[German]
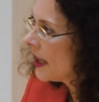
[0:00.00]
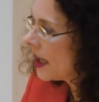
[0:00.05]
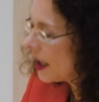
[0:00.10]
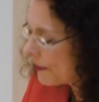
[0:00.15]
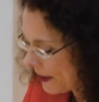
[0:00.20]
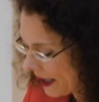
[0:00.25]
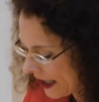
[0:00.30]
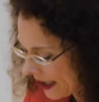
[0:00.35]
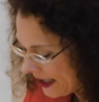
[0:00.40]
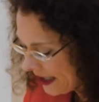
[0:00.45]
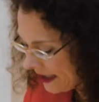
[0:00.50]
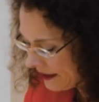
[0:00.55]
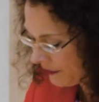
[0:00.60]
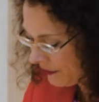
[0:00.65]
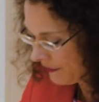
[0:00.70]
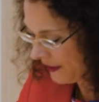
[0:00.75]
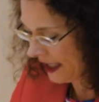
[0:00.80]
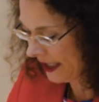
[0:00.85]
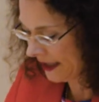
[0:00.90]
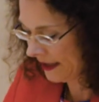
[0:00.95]
repariert
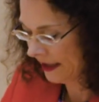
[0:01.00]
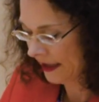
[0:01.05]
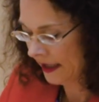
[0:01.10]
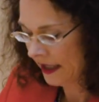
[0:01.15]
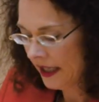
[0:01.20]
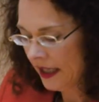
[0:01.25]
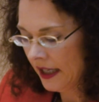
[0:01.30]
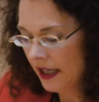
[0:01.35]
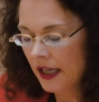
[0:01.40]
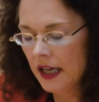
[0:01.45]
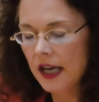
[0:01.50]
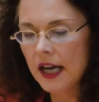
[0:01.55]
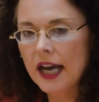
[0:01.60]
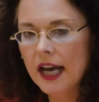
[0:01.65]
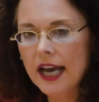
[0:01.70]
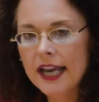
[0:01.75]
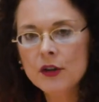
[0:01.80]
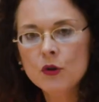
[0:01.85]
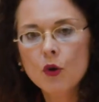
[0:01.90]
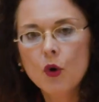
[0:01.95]
werden.
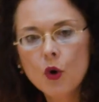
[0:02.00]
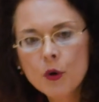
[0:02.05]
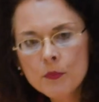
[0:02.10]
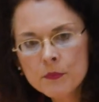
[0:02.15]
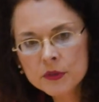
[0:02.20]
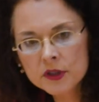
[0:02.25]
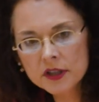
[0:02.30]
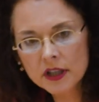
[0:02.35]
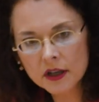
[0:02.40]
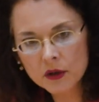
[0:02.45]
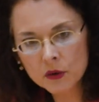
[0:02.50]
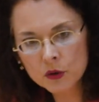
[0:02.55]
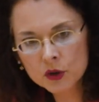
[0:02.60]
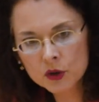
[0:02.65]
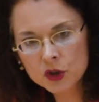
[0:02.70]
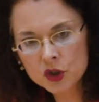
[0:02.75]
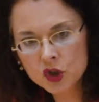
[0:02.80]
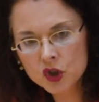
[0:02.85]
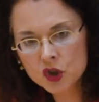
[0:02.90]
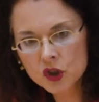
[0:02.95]
Ein
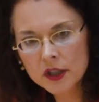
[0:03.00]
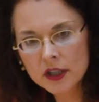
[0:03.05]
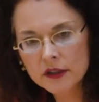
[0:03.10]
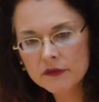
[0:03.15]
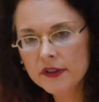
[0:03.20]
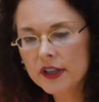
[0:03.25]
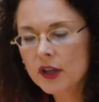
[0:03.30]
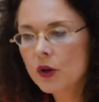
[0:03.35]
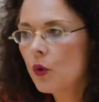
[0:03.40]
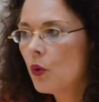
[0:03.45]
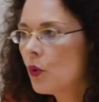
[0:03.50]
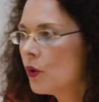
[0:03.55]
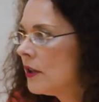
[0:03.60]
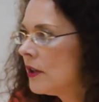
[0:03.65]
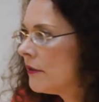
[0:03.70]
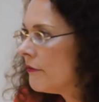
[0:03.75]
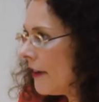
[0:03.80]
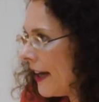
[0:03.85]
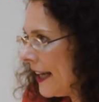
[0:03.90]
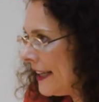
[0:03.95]
Umtausch wäre
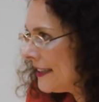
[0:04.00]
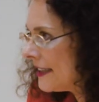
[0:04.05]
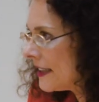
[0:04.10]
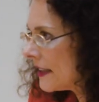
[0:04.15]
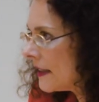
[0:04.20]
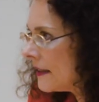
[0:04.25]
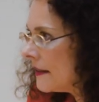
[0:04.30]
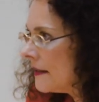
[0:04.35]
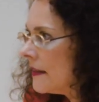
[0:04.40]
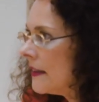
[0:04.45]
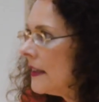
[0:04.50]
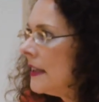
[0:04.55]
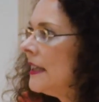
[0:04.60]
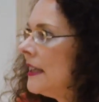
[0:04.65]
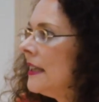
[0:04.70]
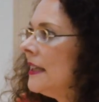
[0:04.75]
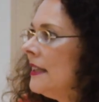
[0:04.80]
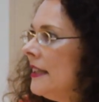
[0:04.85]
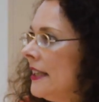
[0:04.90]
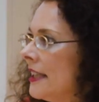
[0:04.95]
ohne weiteres
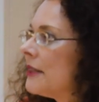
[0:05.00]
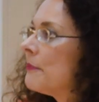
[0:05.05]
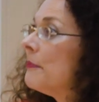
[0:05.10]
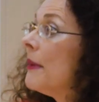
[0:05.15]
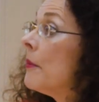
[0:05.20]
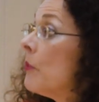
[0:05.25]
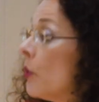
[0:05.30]
nicht mehr